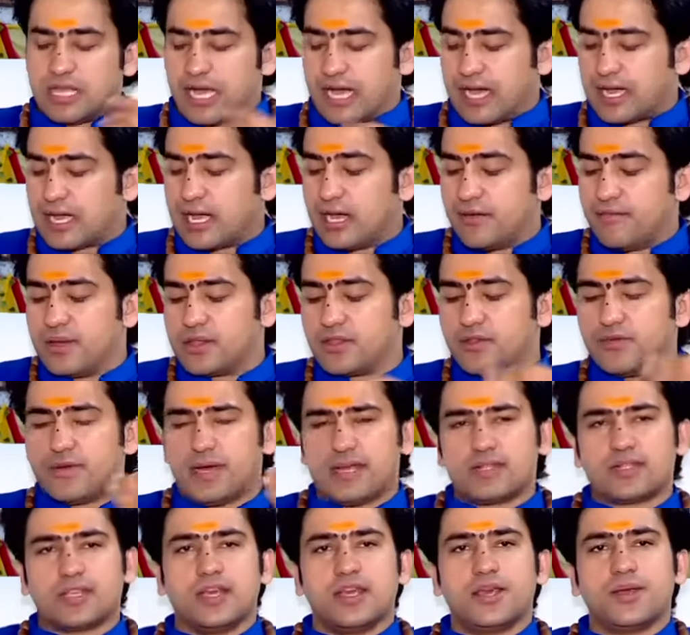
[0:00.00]
धागा
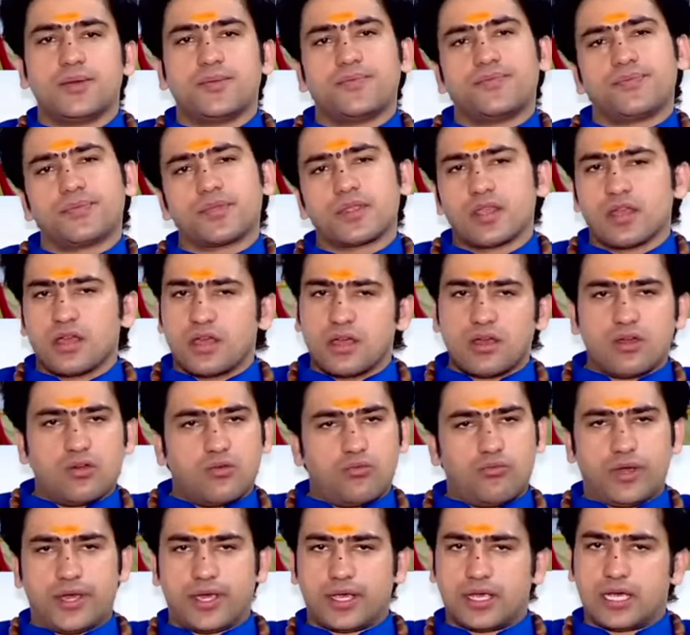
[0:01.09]
बंधवाते हैं
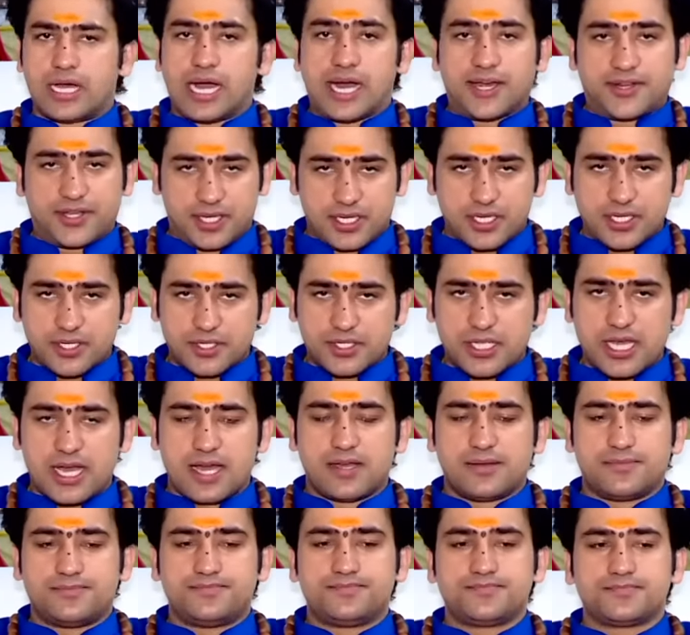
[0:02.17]
वह कार्य करता
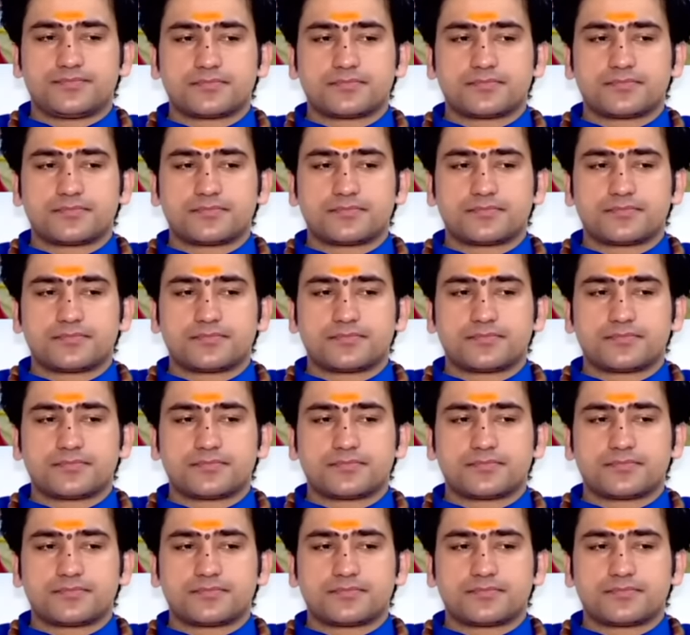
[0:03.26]
है